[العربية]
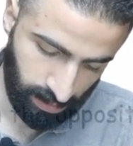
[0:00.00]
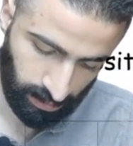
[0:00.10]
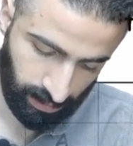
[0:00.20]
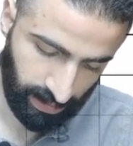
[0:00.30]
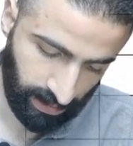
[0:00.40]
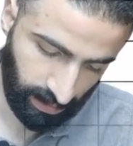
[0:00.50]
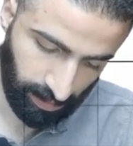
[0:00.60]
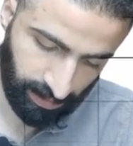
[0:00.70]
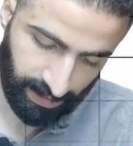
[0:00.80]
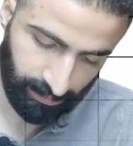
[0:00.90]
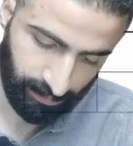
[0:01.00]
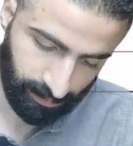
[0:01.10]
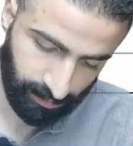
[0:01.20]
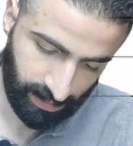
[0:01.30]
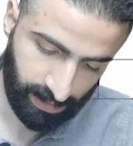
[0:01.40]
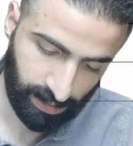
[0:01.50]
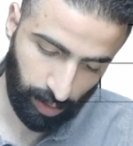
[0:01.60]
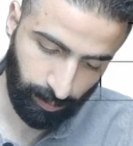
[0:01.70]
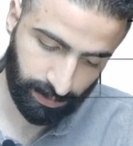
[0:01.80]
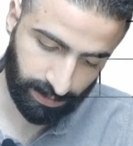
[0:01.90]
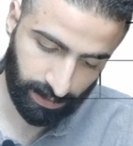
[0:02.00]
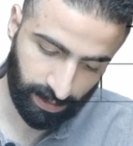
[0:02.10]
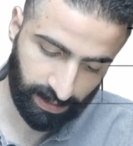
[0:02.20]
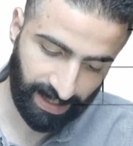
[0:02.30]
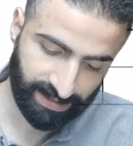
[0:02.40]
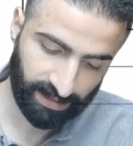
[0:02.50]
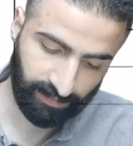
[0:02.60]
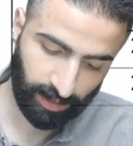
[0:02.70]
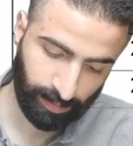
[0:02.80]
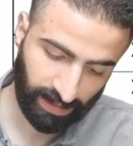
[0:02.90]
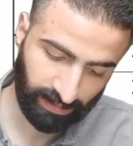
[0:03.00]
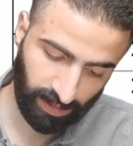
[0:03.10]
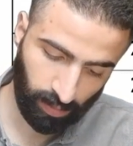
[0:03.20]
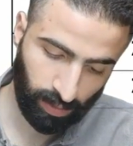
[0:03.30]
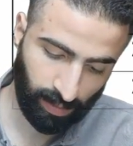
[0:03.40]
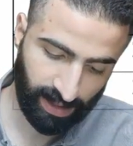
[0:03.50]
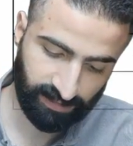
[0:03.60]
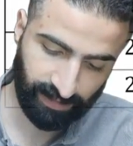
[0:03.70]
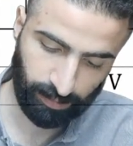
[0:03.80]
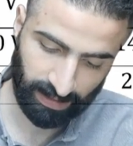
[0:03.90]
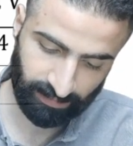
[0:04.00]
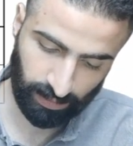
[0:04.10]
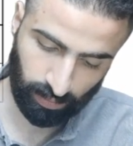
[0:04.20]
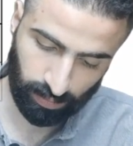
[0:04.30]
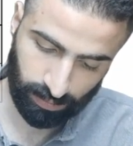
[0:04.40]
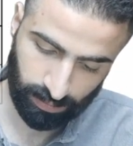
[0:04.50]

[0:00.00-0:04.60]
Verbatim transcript: نيجي لنمبر 10 in the opposite circuit عايز الفاليو بتاعت V1 وعايز الفاليو بتاعت V2